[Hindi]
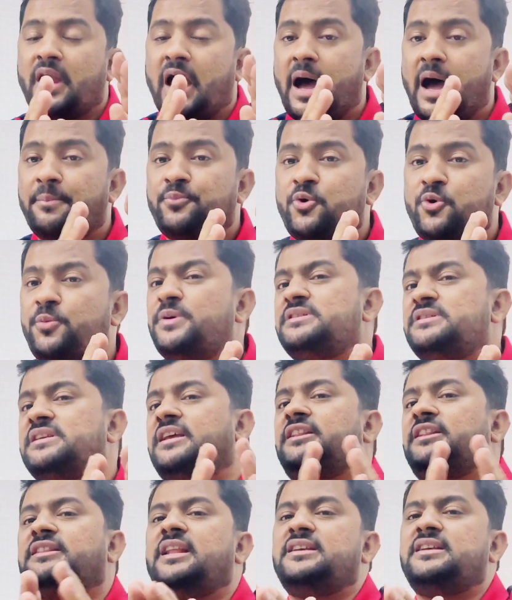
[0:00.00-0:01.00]
आपको बस
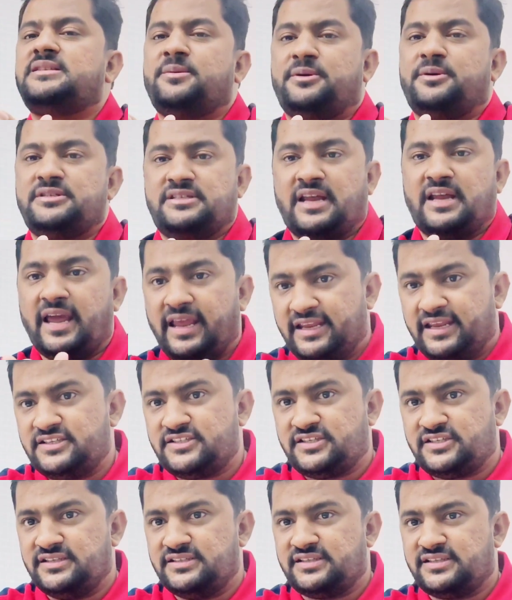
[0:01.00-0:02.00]
इतना समझना है
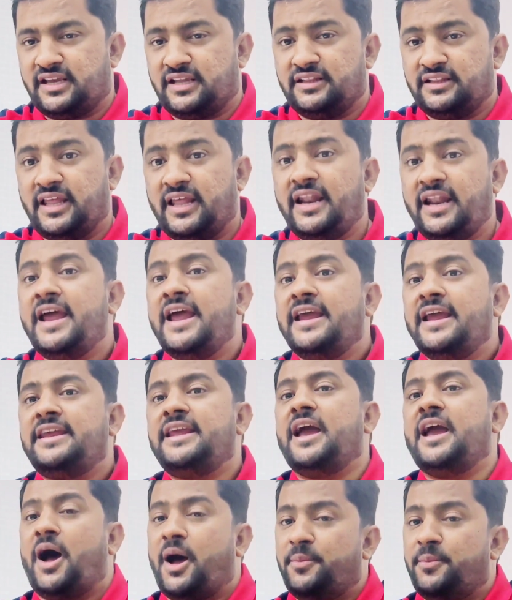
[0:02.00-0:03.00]
इस चीज के अंदर
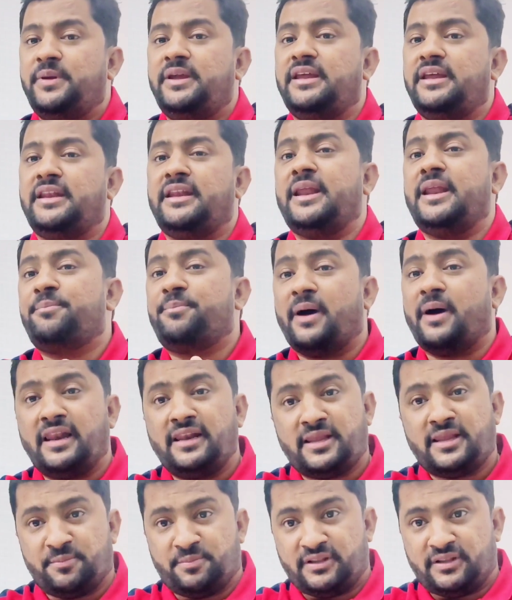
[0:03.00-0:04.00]
कि अभी नेपाल
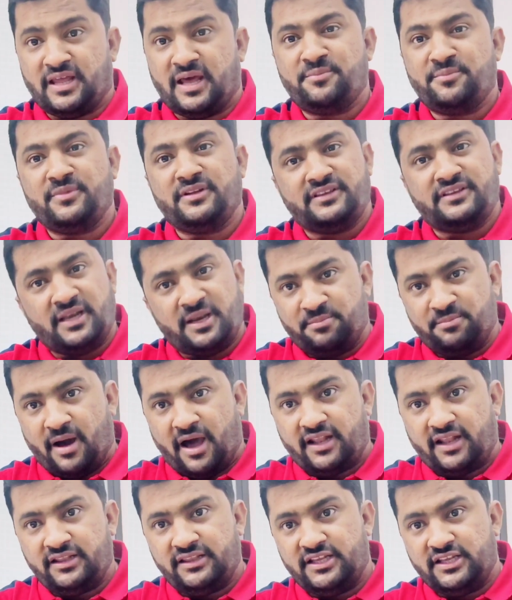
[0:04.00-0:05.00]
के प्रधानमंत्री
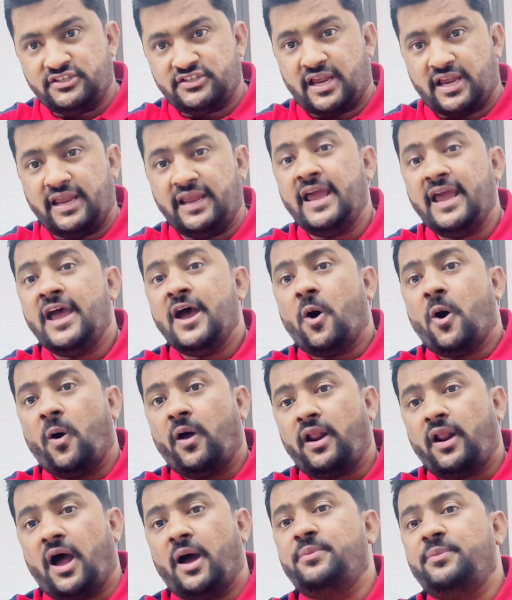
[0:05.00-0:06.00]
भारत देश आए
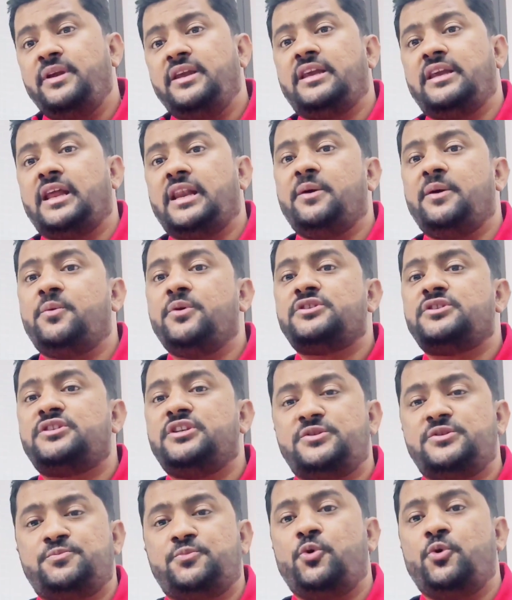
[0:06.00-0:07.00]
और अभी के लिए वो इस
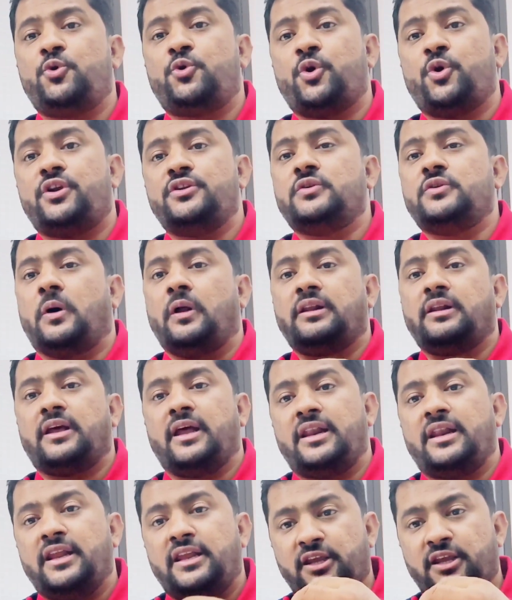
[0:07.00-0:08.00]
डिस्प्यूट को रिजॉल्व
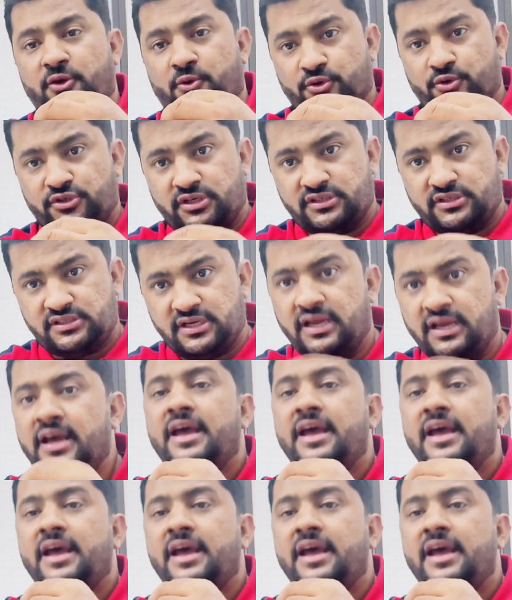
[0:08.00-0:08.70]
करने की कोशिश